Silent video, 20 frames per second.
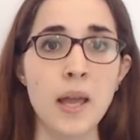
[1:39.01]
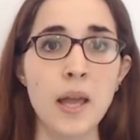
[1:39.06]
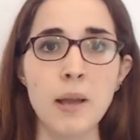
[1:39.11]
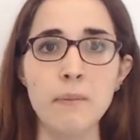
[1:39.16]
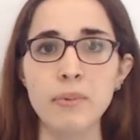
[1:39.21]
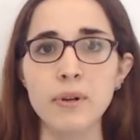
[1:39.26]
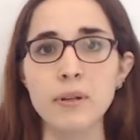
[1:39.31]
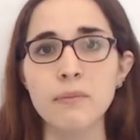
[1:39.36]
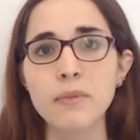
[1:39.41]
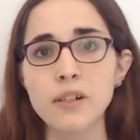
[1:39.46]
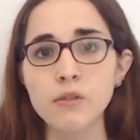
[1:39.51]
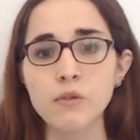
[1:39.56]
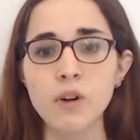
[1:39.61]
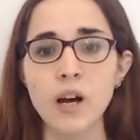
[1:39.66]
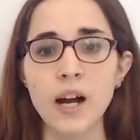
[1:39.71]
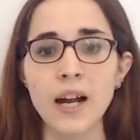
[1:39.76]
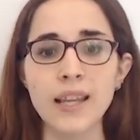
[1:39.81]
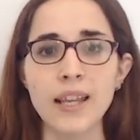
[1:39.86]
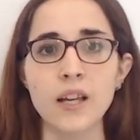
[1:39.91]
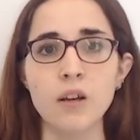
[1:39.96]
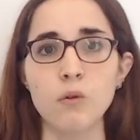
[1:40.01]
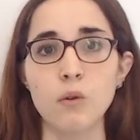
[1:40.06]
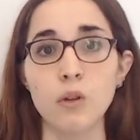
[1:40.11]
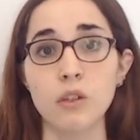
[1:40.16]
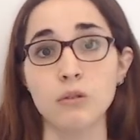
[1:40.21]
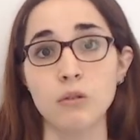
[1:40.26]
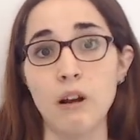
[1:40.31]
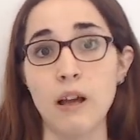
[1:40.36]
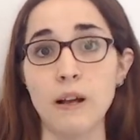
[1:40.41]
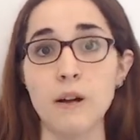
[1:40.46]
En primer lugar, en
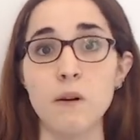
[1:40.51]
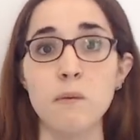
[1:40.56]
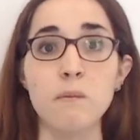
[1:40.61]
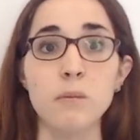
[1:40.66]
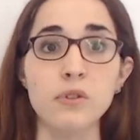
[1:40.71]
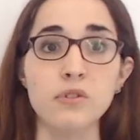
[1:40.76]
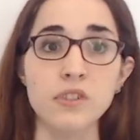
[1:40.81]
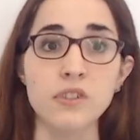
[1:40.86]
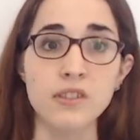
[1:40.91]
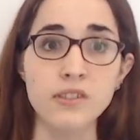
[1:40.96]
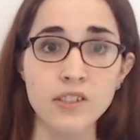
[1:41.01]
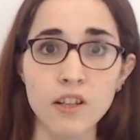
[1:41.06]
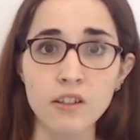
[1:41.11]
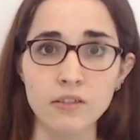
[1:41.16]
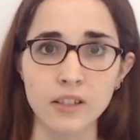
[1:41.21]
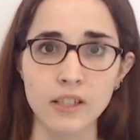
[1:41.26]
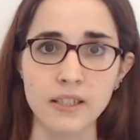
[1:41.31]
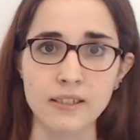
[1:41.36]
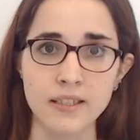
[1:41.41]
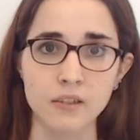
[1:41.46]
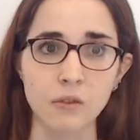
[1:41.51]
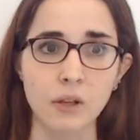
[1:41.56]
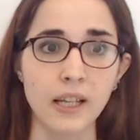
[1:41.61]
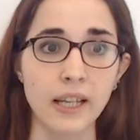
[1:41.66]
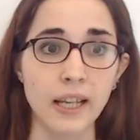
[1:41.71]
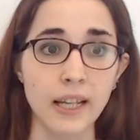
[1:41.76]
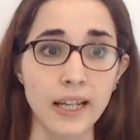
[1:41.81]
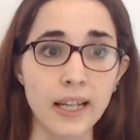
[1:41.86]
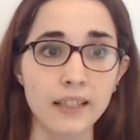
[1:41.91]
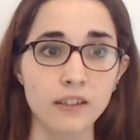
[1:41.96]
cuanto a la composición del
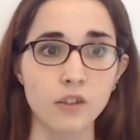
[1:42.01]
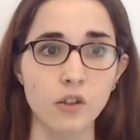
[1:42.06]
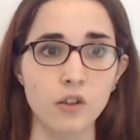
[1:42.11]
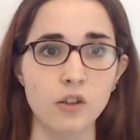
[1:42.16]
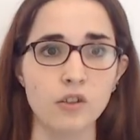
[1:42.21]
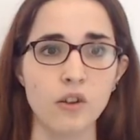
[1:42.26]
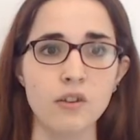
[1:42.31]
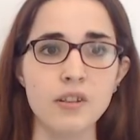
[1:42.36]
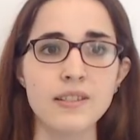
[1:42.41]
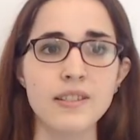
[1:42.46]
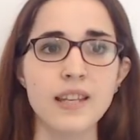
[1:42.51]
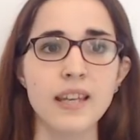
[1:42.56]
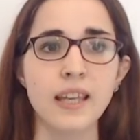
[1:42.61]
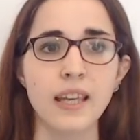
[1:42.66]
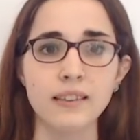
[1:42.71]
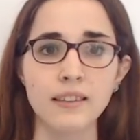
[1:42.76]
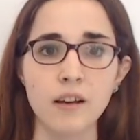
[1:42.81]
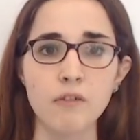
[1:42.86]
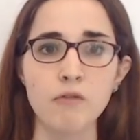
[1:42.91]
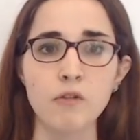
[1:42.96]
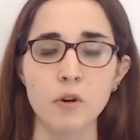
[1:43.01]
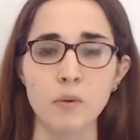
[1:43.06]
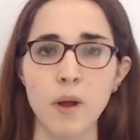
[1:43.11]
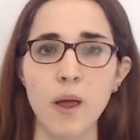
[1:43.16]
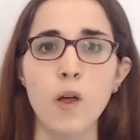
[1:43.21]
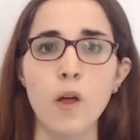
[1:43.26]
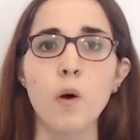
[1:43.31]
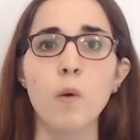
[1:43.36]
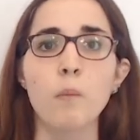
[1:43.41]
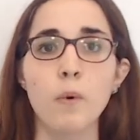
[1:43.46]
citoesqueleto, nos dice que está
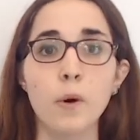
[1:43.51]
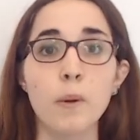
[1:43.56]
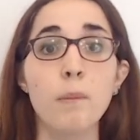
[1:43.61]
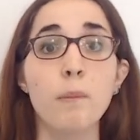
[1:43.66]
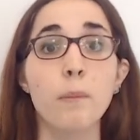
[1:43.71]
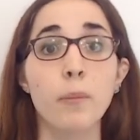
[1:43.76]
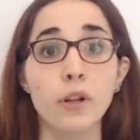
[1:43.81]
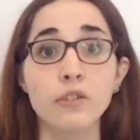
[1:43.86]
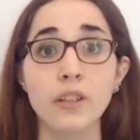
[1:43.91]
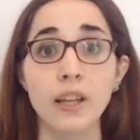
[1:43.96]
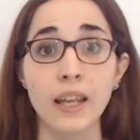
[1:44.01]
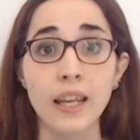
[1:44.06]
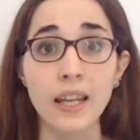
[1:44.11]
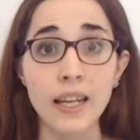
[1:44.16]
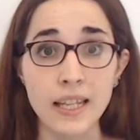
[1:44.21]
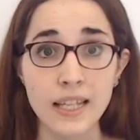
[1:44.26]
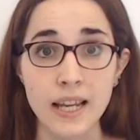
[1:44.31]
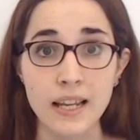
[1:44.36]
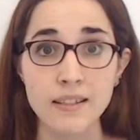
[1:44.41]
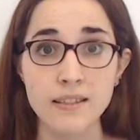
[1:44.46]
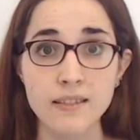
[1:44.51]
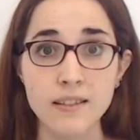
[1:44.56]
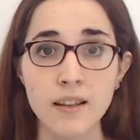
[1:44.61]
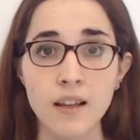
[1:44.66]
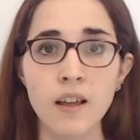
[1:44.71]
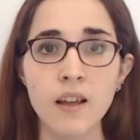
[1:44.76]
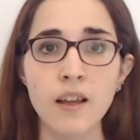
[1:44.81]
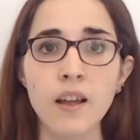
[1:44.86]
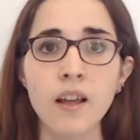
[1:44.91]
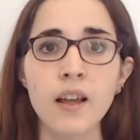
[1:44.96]
formado por proteínas,
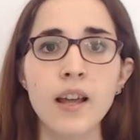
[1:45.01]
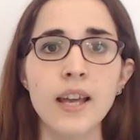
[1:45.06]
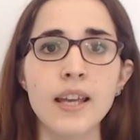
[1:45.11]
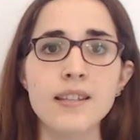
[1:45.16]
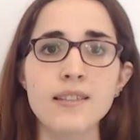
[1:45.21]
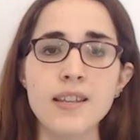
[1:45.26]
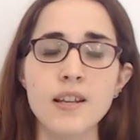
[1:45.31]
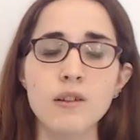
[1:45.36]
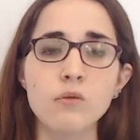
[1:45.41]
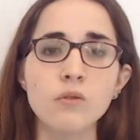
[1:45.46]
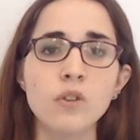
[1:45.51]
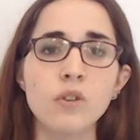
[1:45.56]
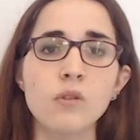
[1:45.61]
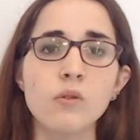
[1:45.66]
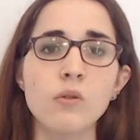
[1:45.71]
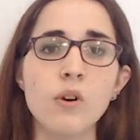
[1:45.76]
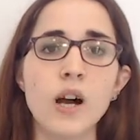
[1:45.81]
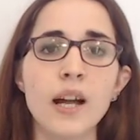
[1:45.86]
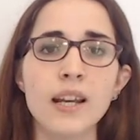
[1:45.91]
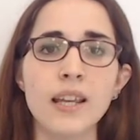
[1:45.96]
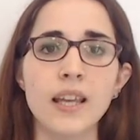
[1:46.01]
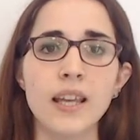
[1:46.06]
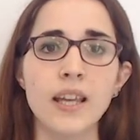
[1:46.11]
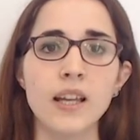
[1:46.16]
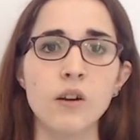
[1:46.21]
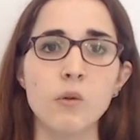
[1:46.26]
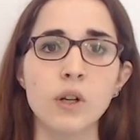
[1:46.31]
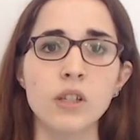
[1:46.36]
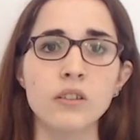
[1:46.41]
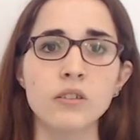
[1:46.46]
en segundo lugar,
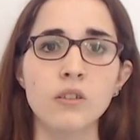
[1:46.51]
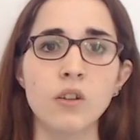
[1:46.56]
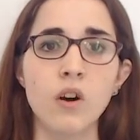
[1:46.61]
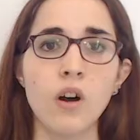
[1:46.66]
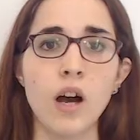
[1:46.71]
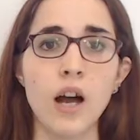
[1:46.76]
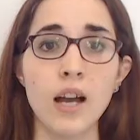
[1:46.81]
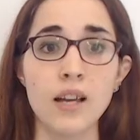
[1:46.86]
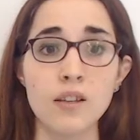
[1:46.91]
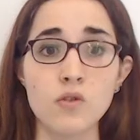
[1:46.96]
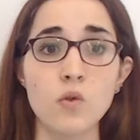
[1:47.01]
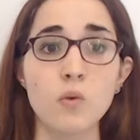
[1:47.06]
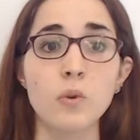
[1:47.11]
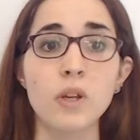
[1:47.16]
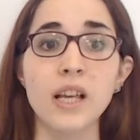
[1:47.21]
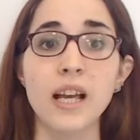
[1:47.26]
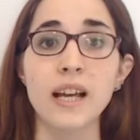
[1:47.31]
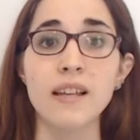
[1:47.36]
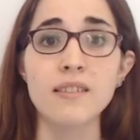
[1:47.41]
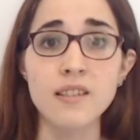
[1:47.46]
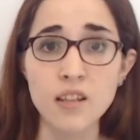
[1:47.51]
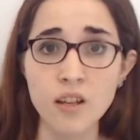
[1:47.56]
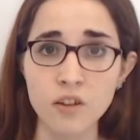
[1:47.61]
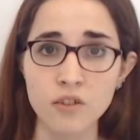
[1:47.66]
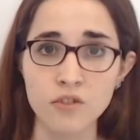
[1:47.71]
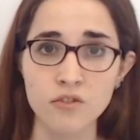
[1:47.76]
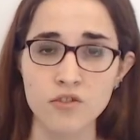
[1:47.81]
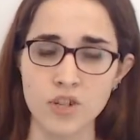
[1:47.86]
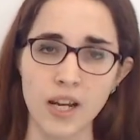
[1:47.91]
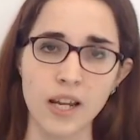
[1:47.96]
en cuanto a su
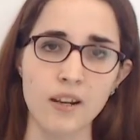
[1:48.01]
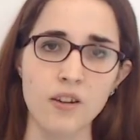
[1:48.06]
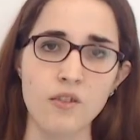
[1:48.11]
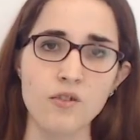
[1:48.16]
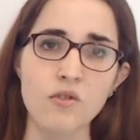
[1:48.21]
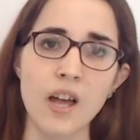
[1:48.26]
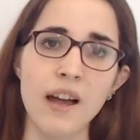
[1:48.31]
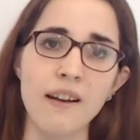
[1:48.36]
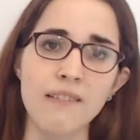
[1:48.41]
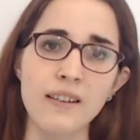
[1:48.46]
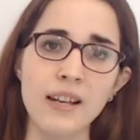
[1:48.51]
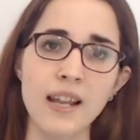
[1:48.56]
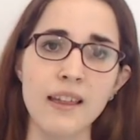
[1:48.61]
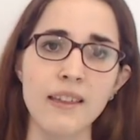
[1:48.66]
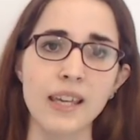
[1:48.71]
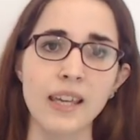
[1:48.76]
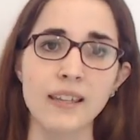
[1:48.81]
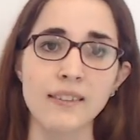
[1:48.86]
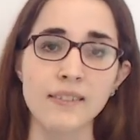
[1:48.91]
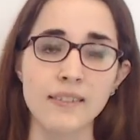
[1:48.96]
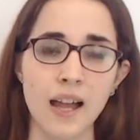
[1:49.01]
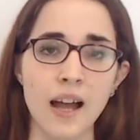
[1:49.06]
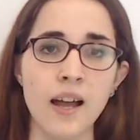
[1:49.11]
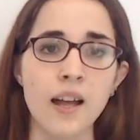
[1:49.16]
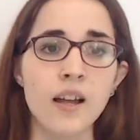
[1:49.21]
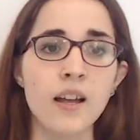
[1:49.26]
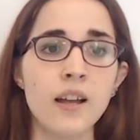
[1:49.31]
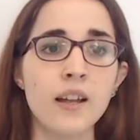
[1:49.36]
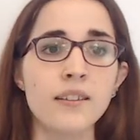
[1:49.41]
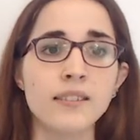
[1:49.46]
ubicación, ya que nos habla de que
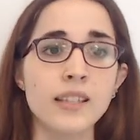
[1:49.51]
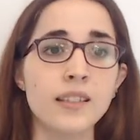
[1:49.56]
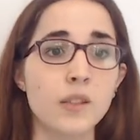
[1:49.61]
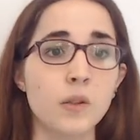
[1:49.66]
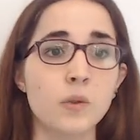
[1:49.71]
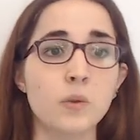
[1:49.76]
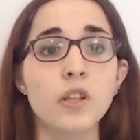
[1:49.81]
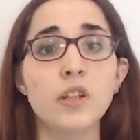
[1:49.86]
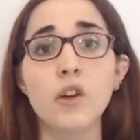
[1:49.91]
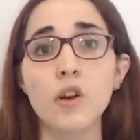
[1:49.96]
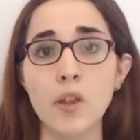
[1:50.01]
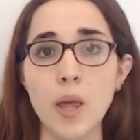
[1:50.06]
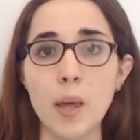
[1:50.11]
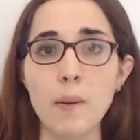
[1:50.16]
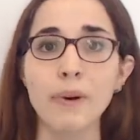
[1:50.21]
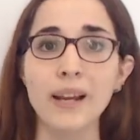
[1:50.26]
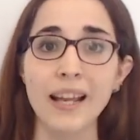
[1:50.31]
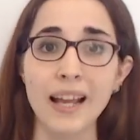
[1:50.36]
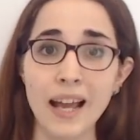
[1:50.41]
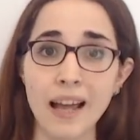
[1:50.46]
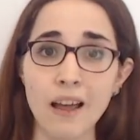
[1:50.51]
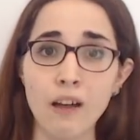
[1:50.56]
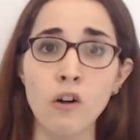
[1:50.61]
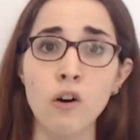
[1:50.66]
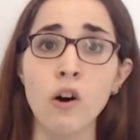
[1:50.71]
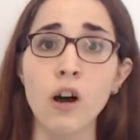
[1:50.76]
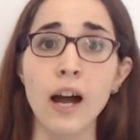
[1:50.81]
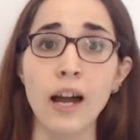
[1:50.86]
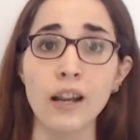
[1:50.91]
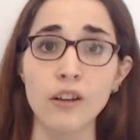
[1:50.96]
está distribuido, o
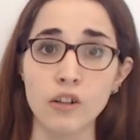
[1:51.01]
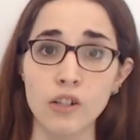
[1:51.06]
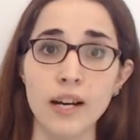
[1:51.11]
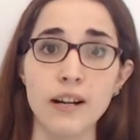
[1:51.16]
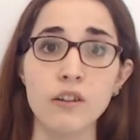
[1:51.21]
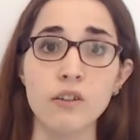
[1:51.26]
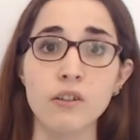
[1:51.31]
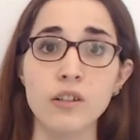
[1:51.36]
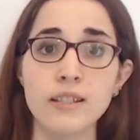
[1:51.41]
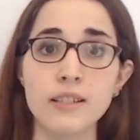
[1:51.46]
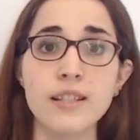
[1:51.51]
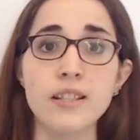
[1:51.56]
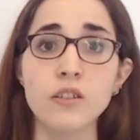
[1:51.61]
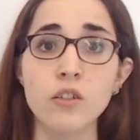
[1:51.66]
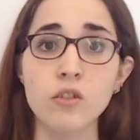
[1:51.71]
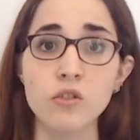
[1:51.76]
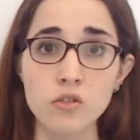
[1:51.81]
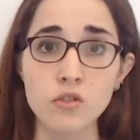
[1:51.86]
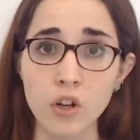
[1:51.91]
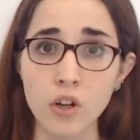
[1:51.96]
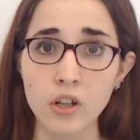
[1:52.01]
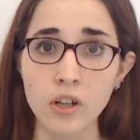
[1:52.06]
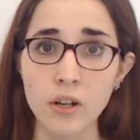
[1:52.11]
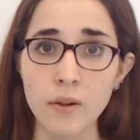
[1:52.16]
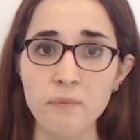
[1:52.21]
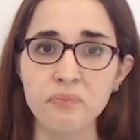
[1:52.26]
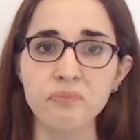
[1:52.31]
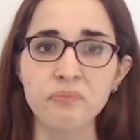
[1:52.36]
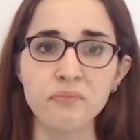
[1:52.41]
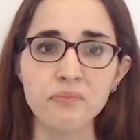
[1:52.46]
desplegado a lo largo del citosol.